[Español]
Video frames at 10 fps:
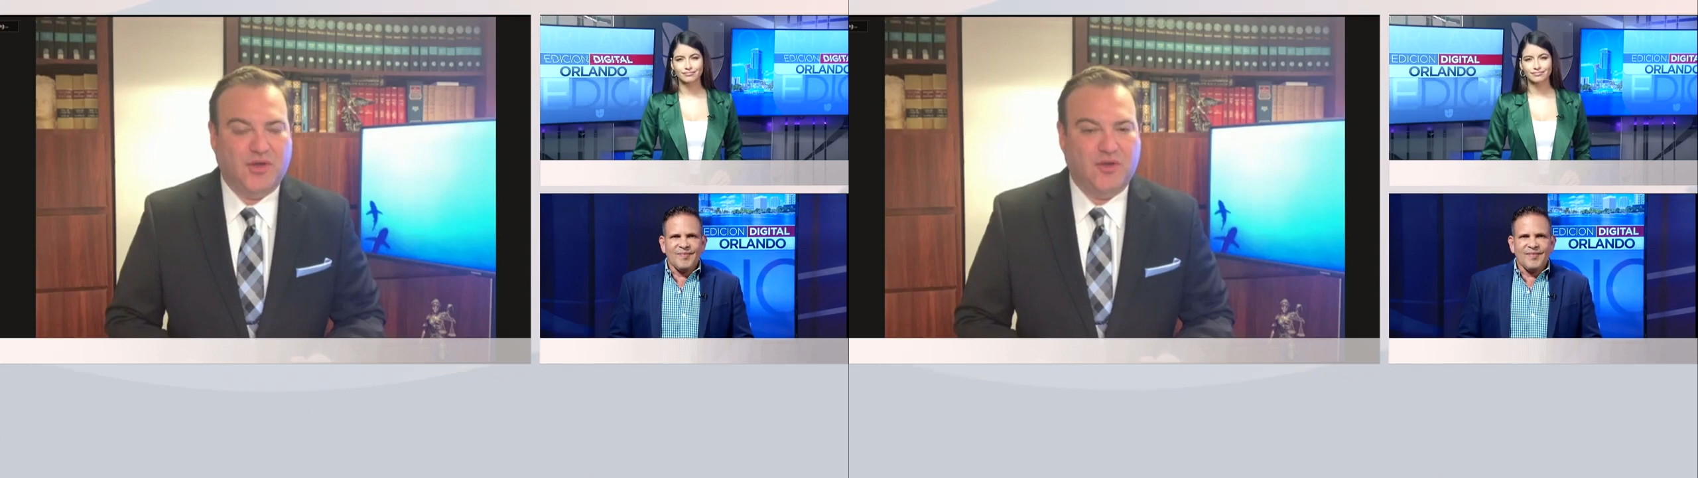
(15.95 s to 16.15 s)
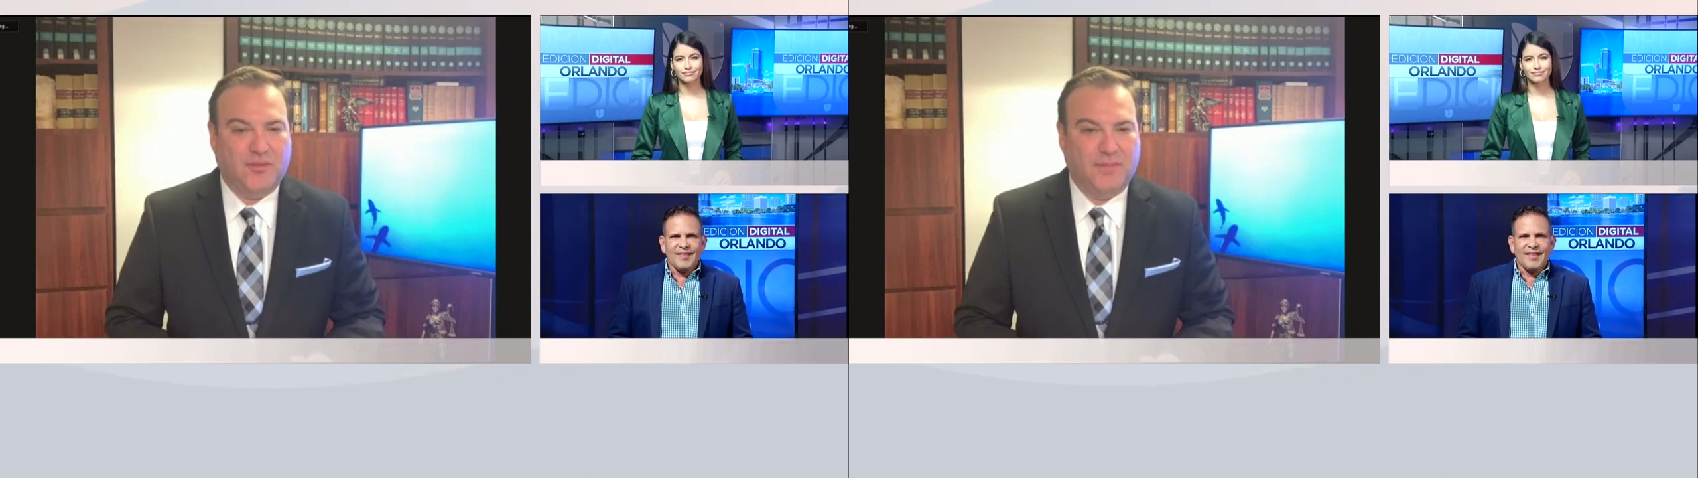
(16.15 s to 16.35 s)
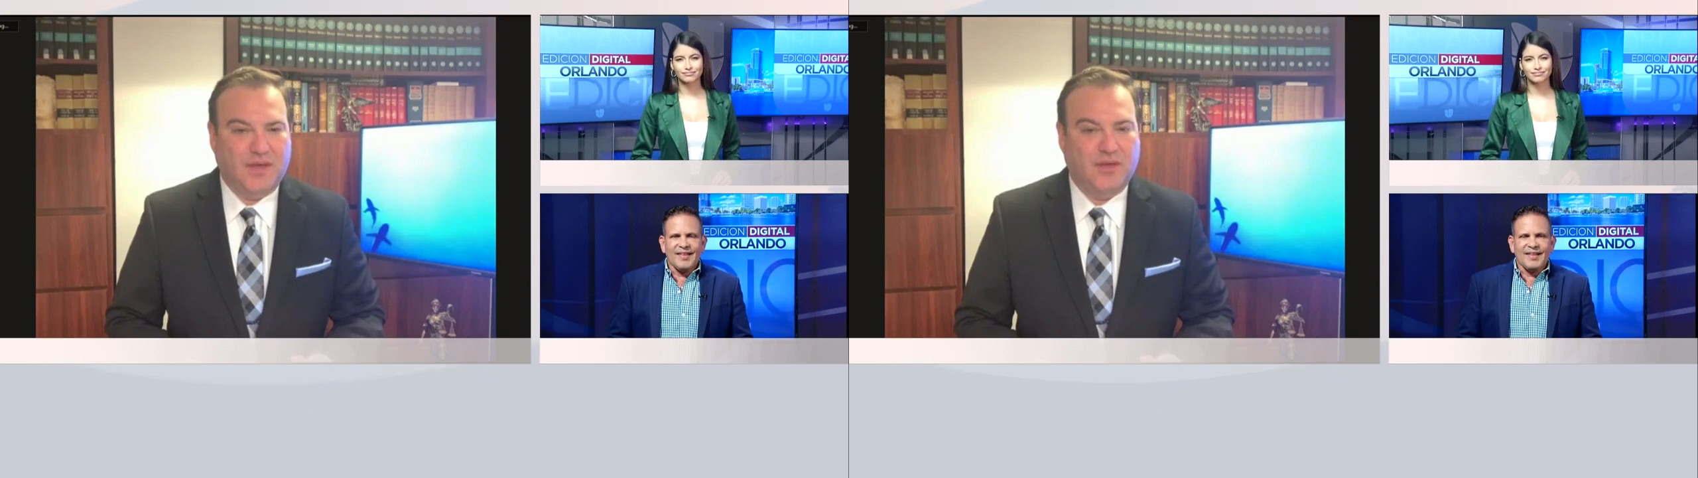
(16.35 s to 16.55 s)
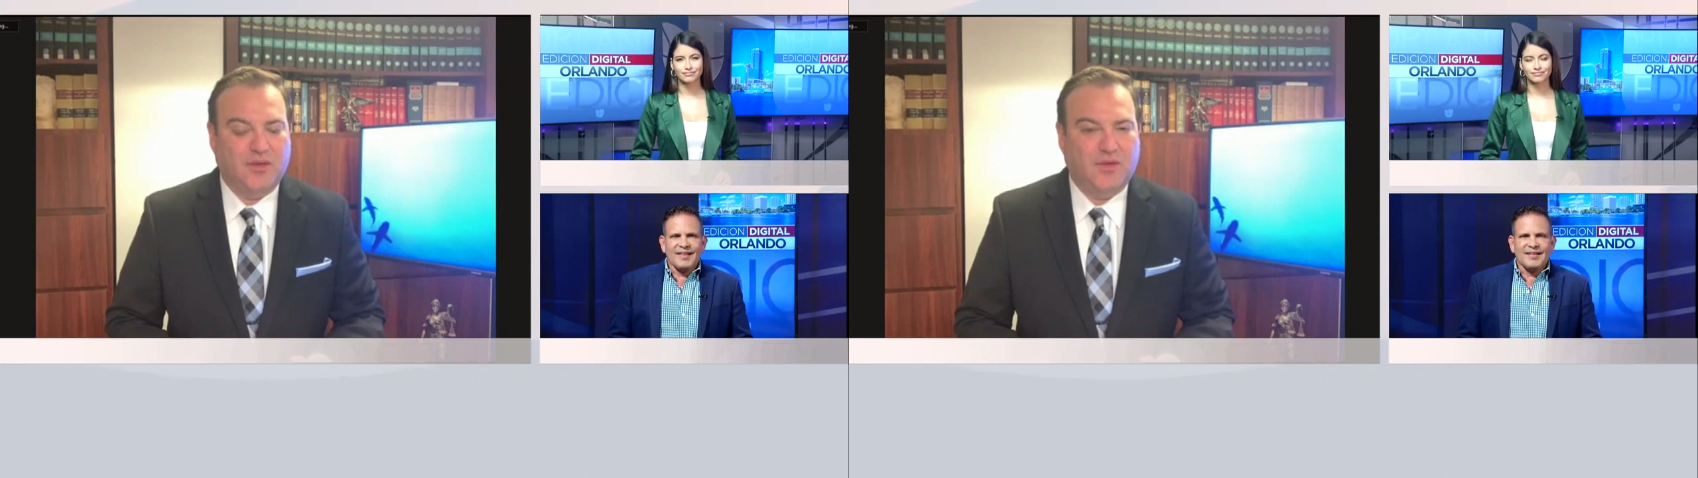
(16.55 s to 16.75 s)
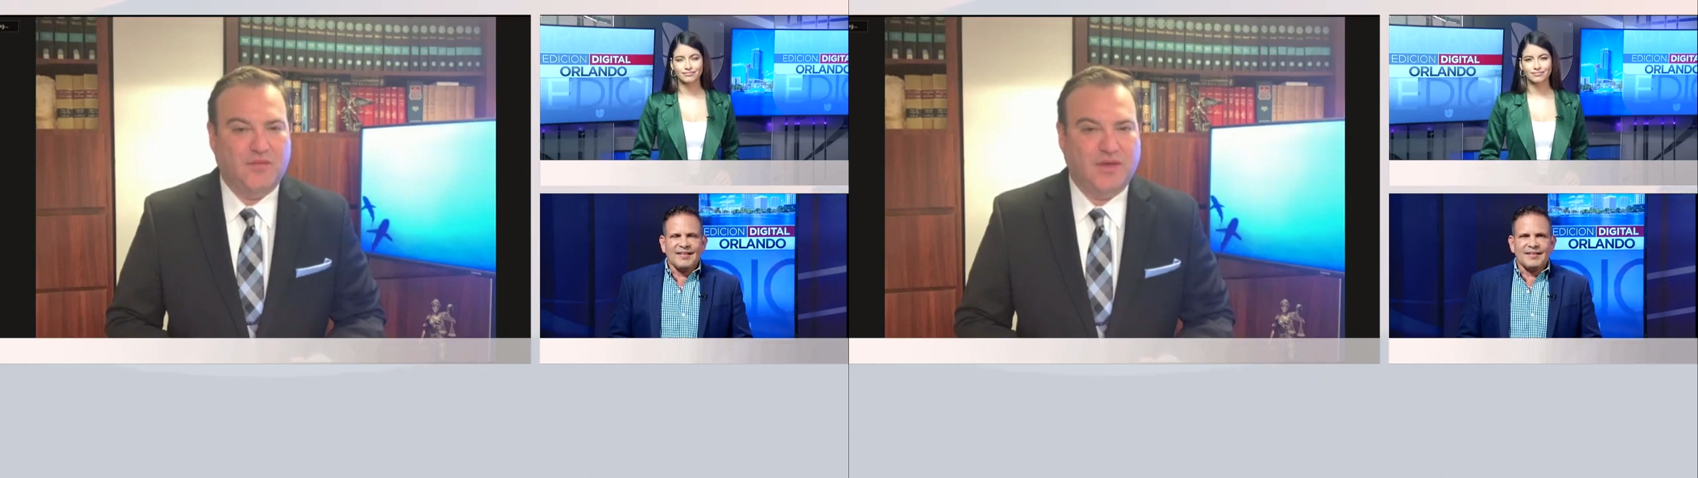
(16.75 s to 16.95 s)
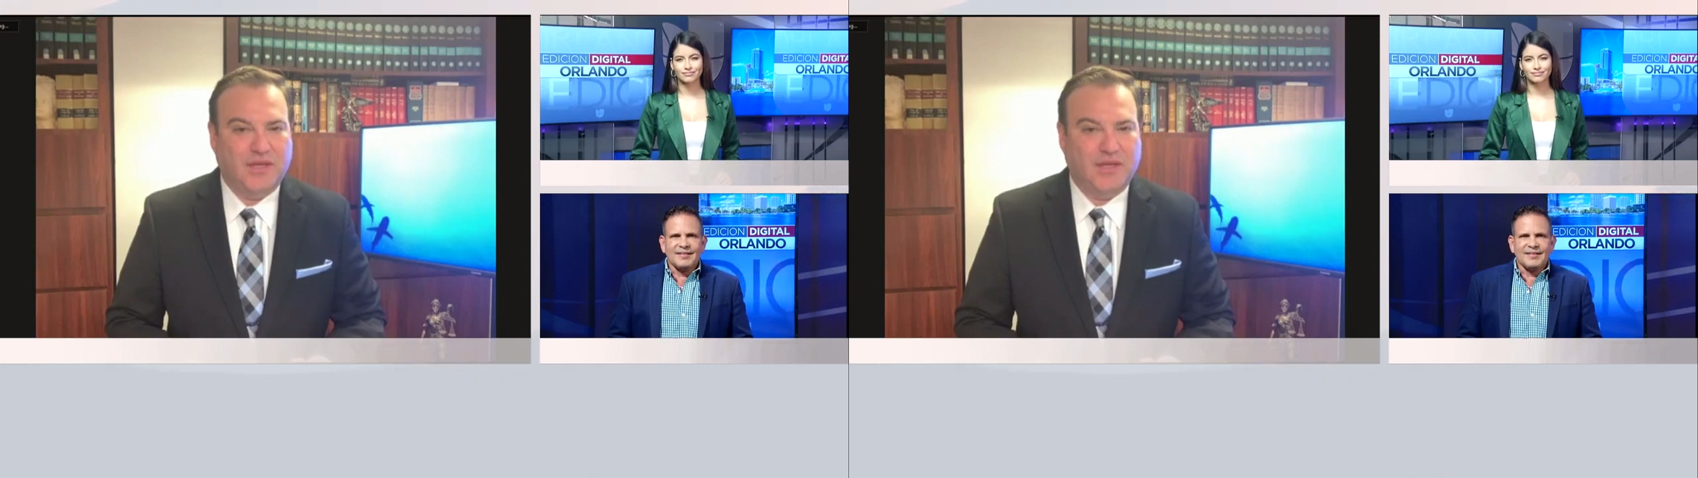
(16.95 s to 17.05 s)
Nos ven y nos escuchan